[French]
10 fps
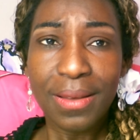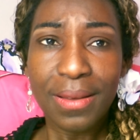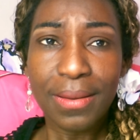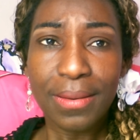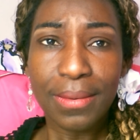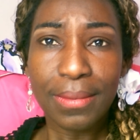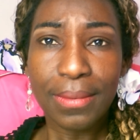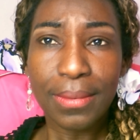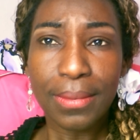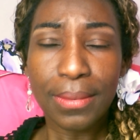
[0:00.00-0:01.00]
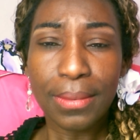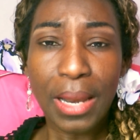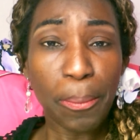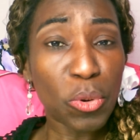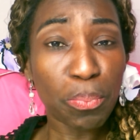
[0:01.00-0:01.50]
euh,
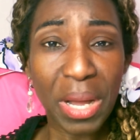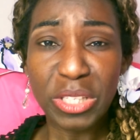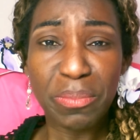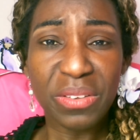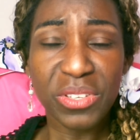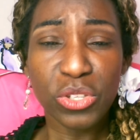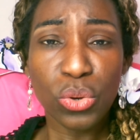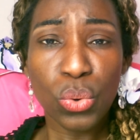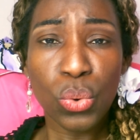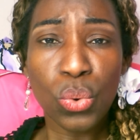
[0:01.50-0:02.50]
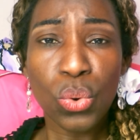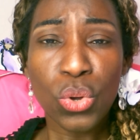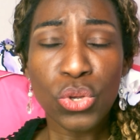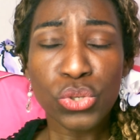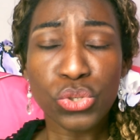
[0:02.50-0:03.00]
la plupart de mes vidéos,
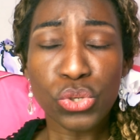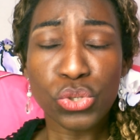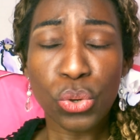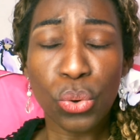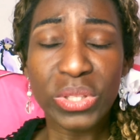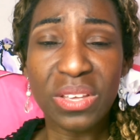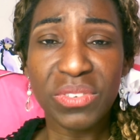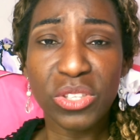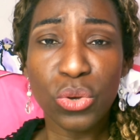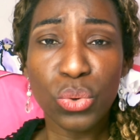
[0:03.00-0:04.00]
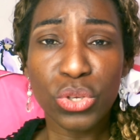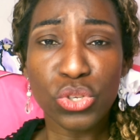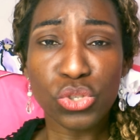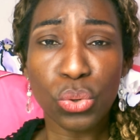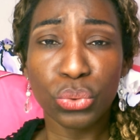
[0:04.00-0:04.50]
ce seront des vidéos qui
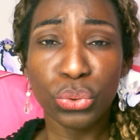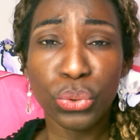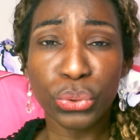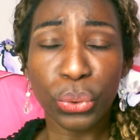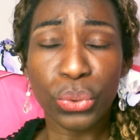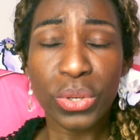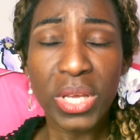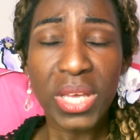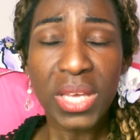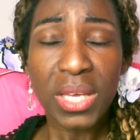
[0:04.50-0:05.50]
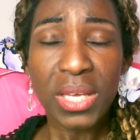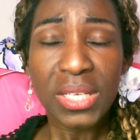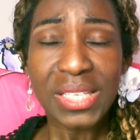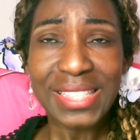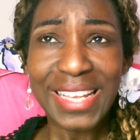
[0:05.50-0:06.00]
sont neutres.
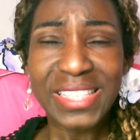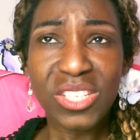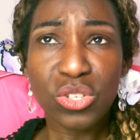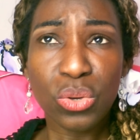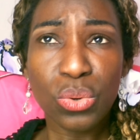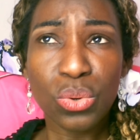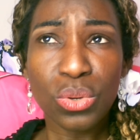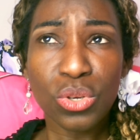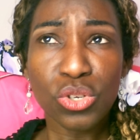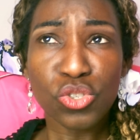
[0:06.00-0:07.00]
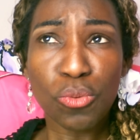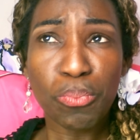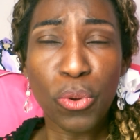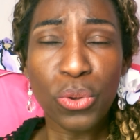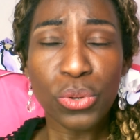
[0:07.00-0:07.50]
C'est-à-dire que je
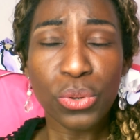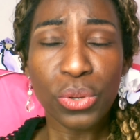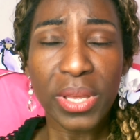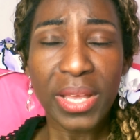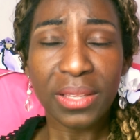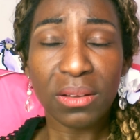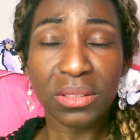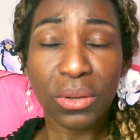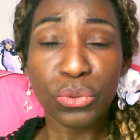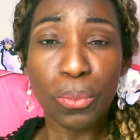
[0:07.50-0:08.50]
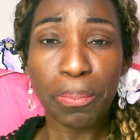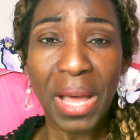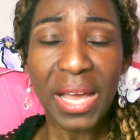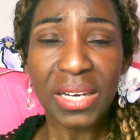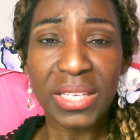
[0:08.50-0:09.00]
peux être en train de
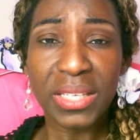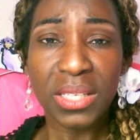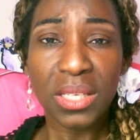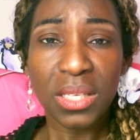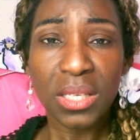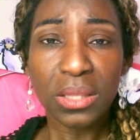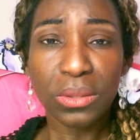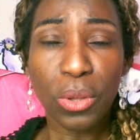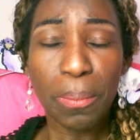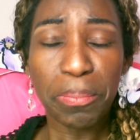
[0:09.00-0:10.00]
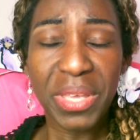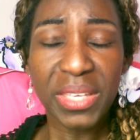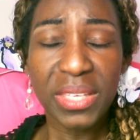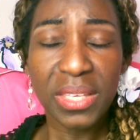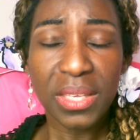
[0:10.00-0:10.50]
parler d'un
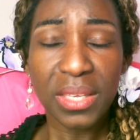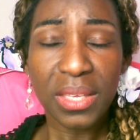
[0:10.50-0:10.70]
pays